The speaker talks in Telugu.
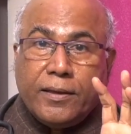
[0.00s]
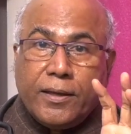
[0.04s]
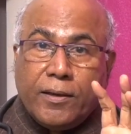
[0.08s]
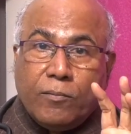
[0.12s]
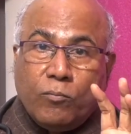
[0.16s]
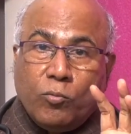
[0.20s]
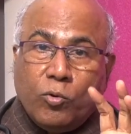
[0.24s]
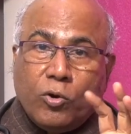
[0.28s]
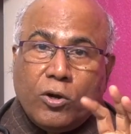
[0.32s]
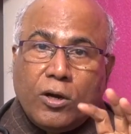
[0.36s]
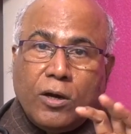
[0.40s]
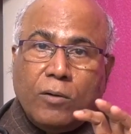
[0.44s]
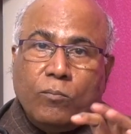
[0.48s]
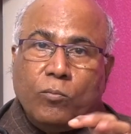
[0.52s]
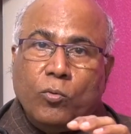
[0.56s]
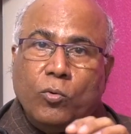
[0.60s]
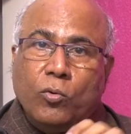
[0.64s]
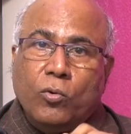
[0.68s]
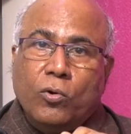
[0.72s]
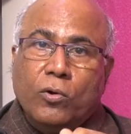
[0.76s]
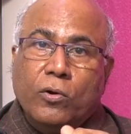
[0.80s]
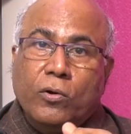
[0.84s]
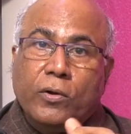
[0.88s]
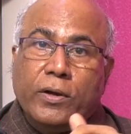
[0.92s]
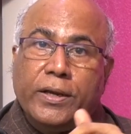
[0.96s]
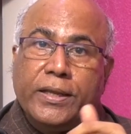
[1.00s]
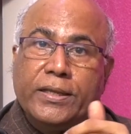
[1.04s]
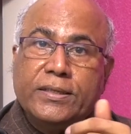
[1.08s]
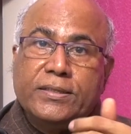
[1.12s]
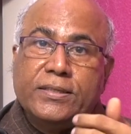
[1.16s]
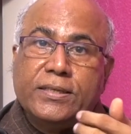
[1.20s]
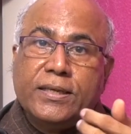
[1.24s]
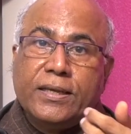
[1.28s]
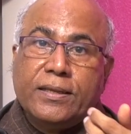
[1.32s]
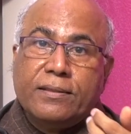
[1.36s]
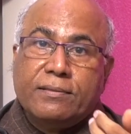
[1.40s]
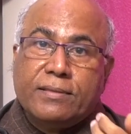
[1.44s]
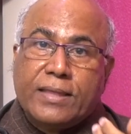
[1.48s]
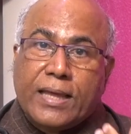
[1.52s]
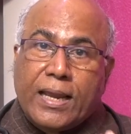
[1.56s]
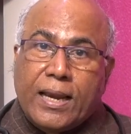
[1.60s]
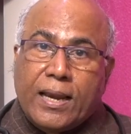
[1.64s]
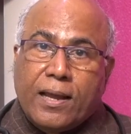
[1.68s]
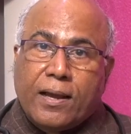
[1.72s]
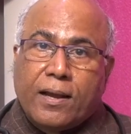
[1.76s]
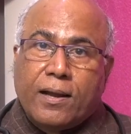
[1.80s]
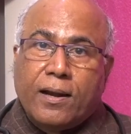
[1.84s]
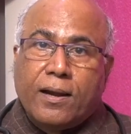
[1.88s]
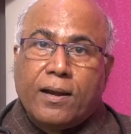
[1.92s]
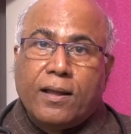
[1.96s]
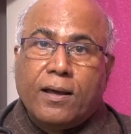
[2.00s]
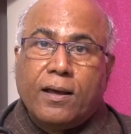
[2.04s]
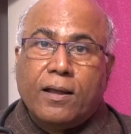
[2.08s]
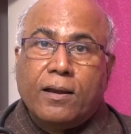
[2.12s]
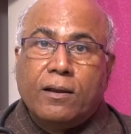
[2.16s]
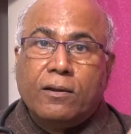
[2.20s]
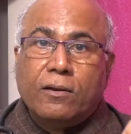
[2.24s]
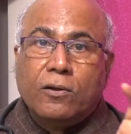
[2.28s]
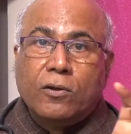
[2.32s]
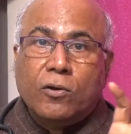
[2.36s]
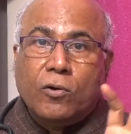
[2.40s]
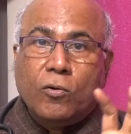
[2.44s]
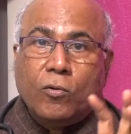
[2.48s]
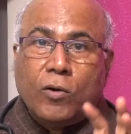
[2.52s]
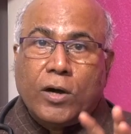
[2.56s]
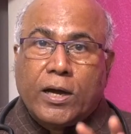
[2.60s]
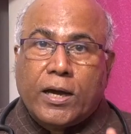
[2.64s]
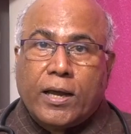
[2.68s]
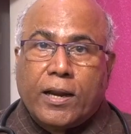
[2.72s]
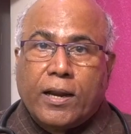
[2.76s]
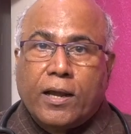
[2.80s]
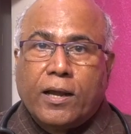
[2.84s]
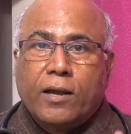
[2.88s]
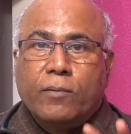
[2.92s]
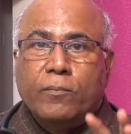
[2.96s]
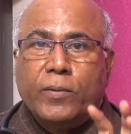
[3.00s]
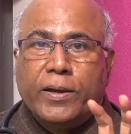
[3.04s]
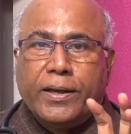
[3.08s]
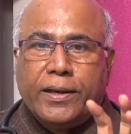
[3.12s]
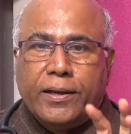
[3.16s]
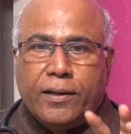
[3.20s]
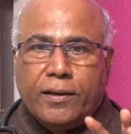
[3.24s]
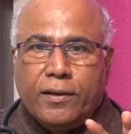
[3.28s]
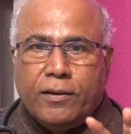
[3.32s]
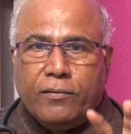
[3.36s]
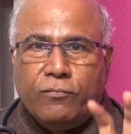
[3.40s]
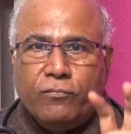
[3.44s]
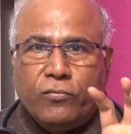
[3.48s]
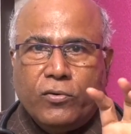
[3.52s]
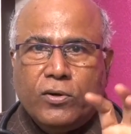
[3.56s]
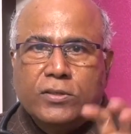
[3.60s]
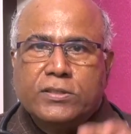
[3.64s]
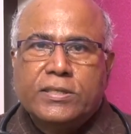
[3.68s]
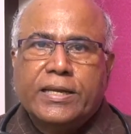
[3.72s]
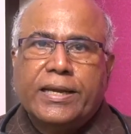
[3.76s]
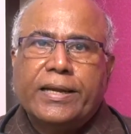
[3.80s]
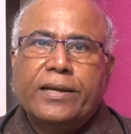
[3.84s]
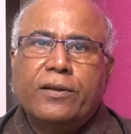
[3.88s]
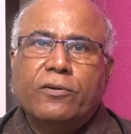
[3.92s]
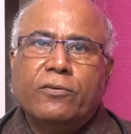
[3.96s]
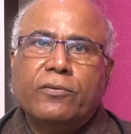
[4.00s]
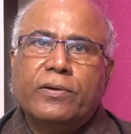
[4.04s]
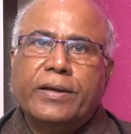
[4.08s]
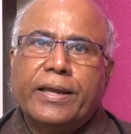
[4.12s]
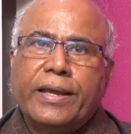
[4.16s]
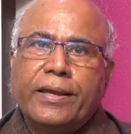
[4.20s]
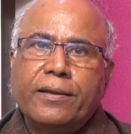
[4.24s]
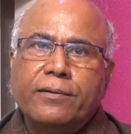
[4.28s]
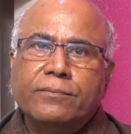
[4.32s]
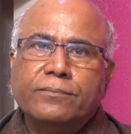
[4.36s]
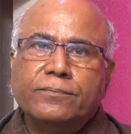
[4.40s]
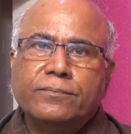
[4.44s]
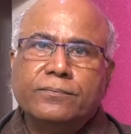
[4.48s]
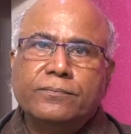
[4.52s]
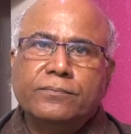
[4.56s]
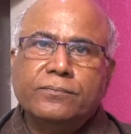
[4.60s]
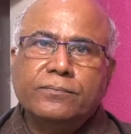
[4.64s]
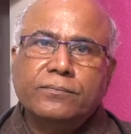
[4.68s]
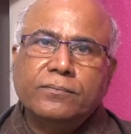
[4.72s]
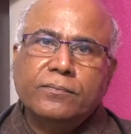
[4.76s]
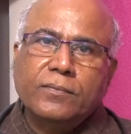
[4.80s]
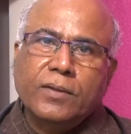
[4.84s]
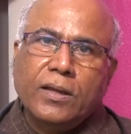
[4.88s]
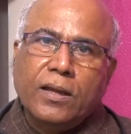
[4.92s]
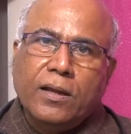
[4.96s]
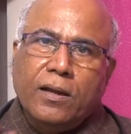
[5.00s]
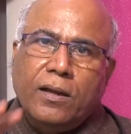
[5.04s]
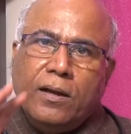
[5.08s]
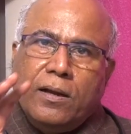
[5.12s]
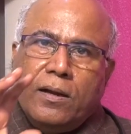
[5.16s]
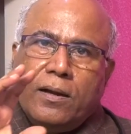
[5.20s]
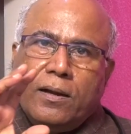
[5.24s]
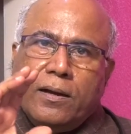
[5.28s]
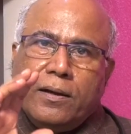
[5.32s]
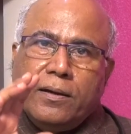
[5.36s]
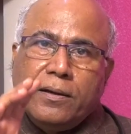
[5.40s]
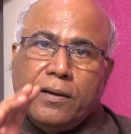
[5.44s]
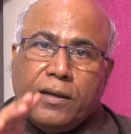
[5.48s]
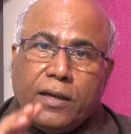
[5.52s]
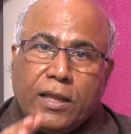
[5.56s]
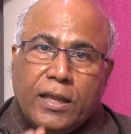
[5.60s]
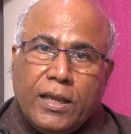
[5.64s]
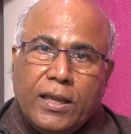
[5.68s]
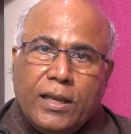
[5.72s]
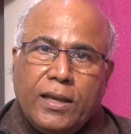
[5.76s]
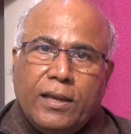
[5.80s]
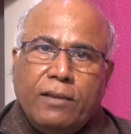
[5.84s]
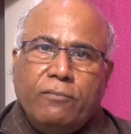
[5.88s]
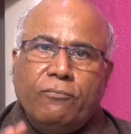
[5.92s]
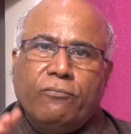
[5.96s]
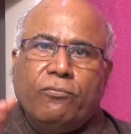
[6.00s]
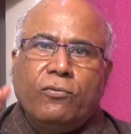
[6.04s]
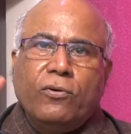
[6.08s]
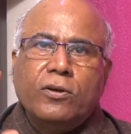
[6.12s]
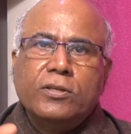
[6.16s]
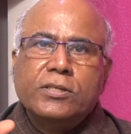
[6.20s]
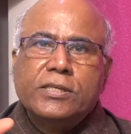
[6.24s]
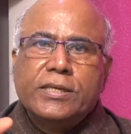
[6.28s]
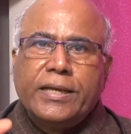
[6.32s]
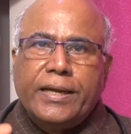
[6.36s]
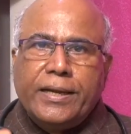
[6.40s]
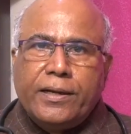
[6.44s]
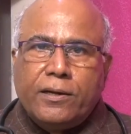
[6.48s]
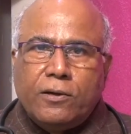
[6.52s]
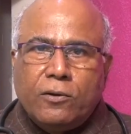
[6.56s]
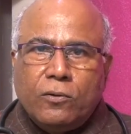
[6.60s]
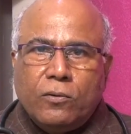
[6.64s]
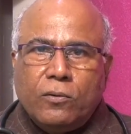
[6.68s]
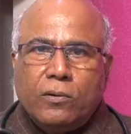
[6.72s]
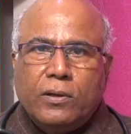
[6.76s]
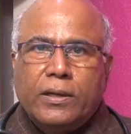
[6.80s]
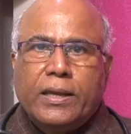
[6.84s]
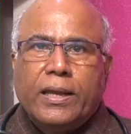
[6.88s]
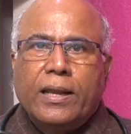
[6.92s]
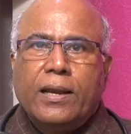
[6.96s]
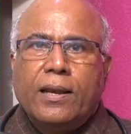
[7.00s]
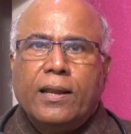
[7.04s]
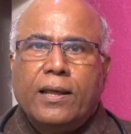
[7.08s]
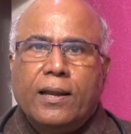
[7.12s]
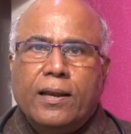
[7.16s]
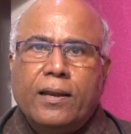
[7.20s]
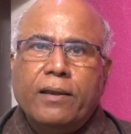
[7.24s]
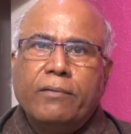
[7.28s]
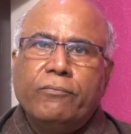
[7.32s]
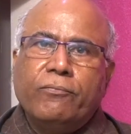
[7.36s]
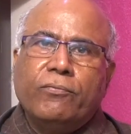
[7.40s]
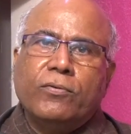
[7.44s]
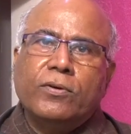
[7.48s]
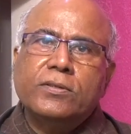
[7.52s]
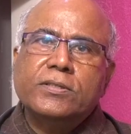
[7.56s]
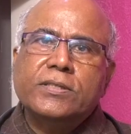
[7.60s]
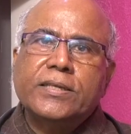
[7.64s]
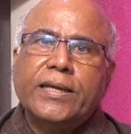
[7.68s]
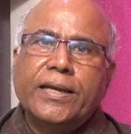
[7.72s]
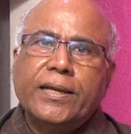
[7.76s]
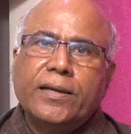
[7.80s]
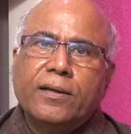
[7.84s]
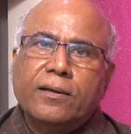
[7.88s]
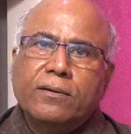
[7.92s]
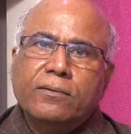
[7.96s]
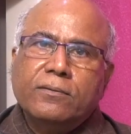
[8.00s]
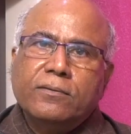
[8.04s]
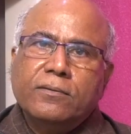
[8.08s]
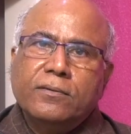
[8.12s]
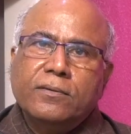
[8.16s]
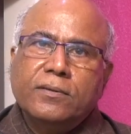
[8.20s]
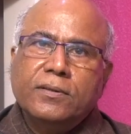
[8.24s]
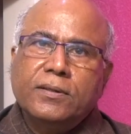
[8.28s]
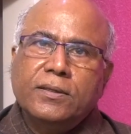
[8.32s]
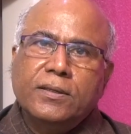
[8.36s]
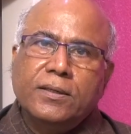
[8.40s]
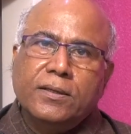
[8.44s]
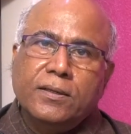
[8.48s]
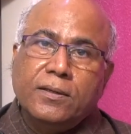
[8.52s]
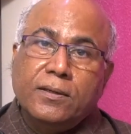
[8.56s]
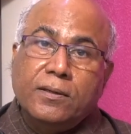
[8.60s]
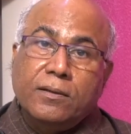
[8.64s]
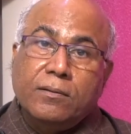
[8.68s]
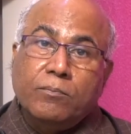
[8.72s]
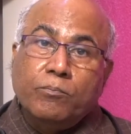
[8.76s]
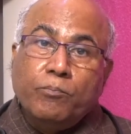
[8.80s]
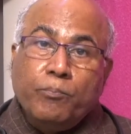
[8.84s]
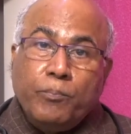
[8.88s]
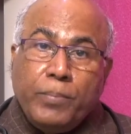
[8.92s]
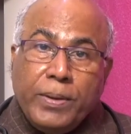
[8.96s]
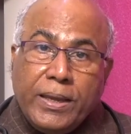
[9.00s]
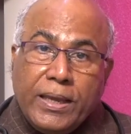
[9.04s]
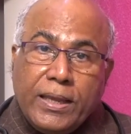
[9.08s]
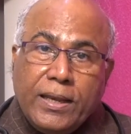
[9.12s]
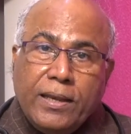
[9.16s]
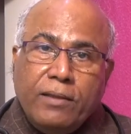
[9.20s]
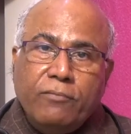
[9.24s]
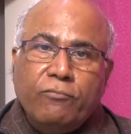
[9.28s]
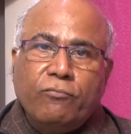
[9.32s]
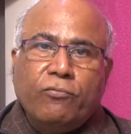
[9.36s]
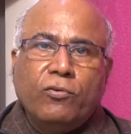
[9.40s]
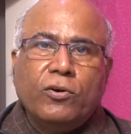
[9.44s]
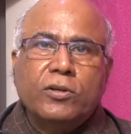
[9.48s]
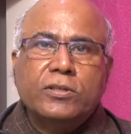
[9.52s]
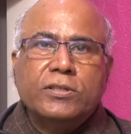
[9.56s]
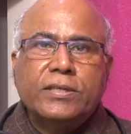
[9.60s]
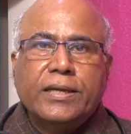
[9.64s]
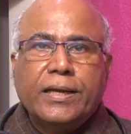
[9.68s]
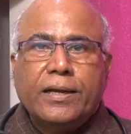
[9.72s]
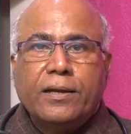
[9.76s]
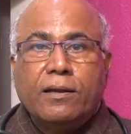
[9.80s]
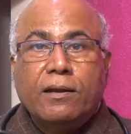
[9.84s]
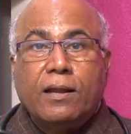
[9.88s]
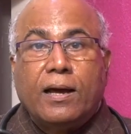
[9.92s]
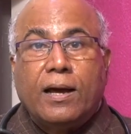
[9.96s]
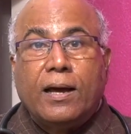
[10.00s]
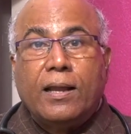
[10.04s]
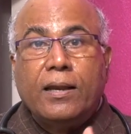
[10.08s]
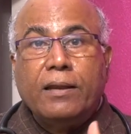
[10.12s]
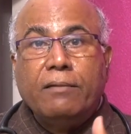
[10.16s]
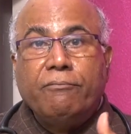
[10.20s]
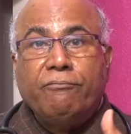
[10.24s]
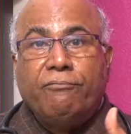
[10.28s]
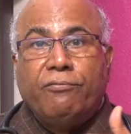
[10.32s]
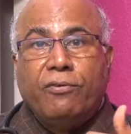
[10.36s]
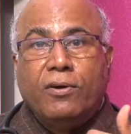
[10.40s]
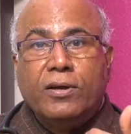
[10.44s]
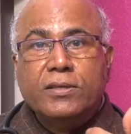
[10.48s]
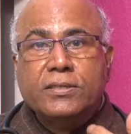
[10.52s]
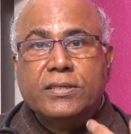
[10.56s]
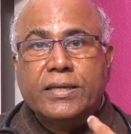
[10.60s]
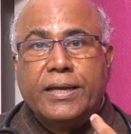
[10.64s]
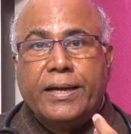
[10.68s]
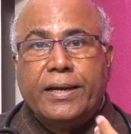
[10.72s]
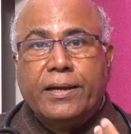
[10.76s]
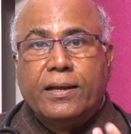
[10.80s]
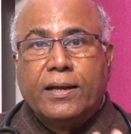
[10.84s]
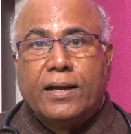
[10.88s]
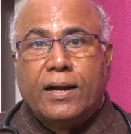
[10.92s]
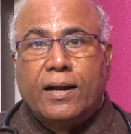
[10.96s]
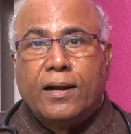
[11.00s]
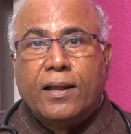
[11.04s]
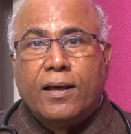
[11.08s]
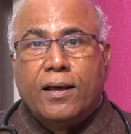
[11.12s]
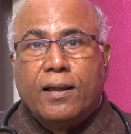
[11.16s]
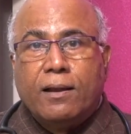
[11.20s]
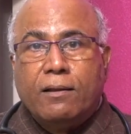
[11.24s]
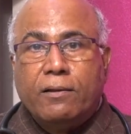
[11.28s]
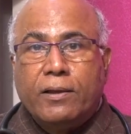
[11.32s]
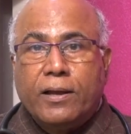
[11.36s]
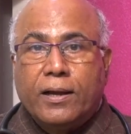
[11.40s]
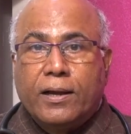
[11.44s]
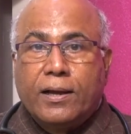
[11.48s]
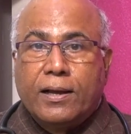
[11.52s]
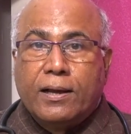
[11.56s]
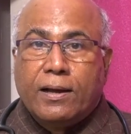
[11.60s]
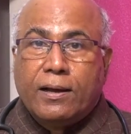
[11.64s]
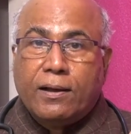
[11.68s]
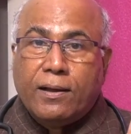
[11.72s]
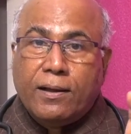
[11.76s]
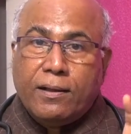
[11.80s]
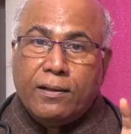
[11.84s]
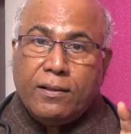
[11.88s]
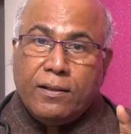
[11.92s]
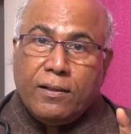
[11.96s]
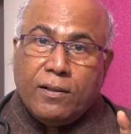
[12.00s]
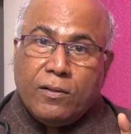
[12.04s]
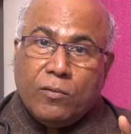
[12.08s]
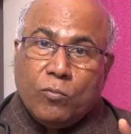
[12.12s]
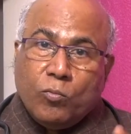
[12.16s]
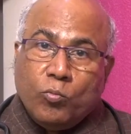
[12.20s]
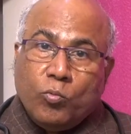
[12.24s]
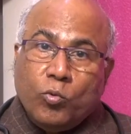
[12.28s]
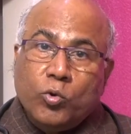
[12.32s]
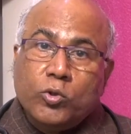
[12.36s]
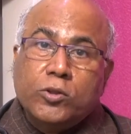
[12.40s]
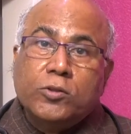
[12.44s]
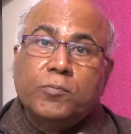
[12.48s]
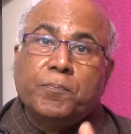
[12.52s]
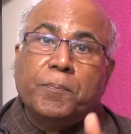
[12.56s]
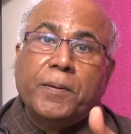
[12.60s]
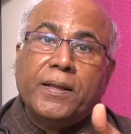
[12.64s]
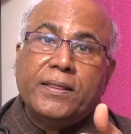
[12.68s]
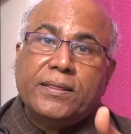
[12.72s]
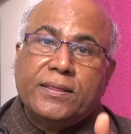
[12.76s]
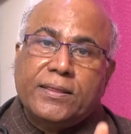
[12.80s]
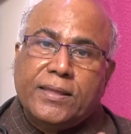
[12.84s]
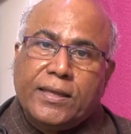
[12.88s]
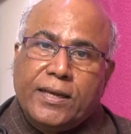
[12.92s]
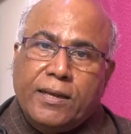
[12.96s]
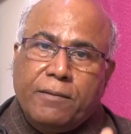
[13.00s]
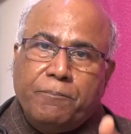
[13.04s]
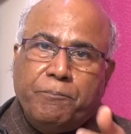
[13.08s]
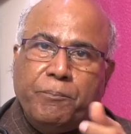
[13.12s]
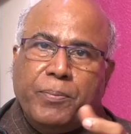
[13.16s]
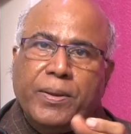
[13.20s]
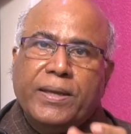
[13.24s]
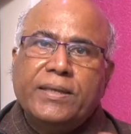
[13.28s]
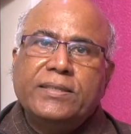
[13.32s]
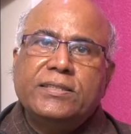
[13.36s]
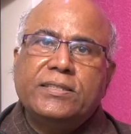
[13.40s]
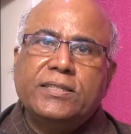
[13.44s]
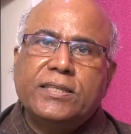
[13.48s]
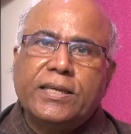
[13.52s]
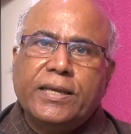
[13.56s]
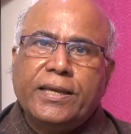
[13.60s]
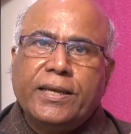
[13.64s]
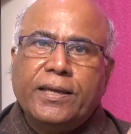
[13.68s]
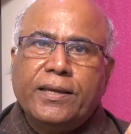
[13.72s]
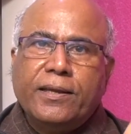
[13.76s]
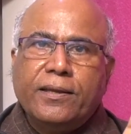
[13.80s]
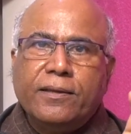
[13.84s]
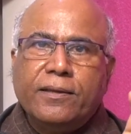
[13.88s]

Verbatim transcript: ఎముక మూలుగు నుంచి తెల్ల కణాలలో ఒక రకమైన లింఫోసైట్లు ఉంటాయి టీ లింఫోసైట్లు కిల్లర్ లింఫోసైట్లు బి లింఫోసైట్లు ఆ లింఫోసైట్ కణాల యొక్క ఉత్పత్తిని పెంచి